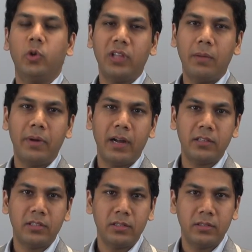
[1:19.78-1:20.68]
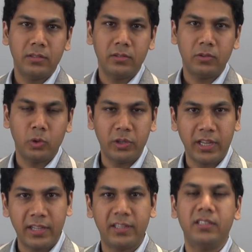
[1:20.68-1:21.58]
14 मार्च
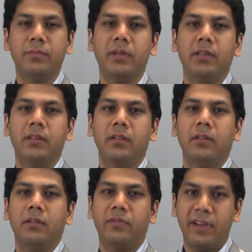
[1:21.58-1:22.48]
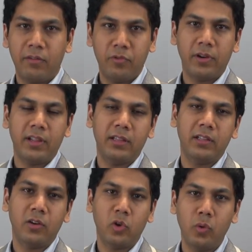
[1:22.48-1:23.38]
2021 में फ्रैंकफर्ट के
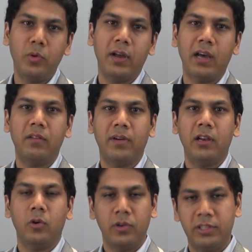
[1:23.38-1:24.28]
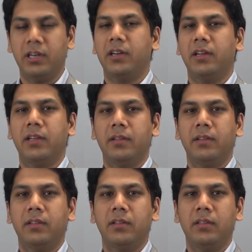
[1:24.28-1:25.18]
अंदर कोमुनाल वाल होने जा रहा
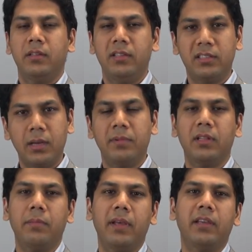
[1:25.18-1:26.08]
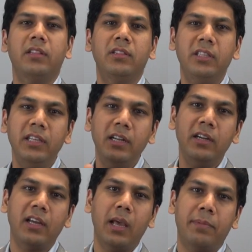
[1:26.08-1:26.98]
है इसका मतलब है कि
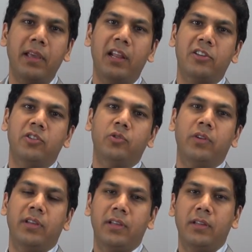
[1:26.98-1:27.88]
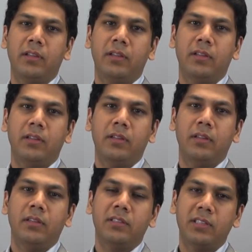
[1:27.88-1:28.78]
तीन टाइप के इलेक्शंस हो रहे हैं
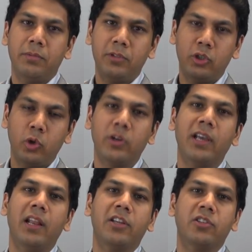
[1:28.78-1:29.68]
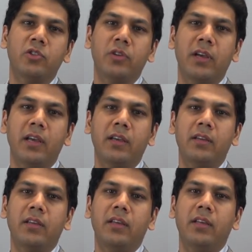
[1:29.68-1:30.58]
सबसे छोटा इलेक्शन जो है
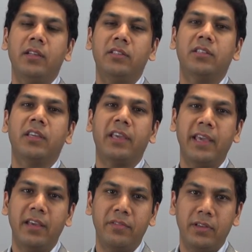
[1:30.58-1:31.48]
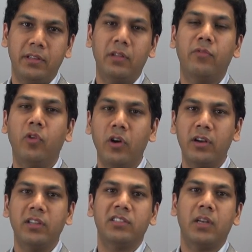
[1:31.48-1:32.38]
इट्स द के वी द
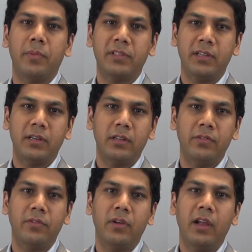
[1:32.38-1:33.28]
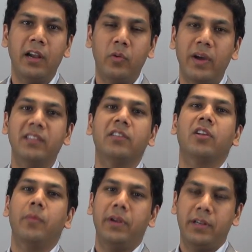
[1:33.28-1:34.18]
फॉरनर्स रिप्रेजेंटेटिव एडवाइज़र
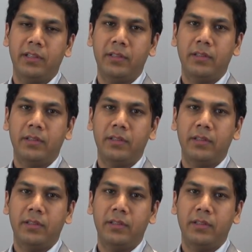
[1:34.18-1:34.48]
कमेटी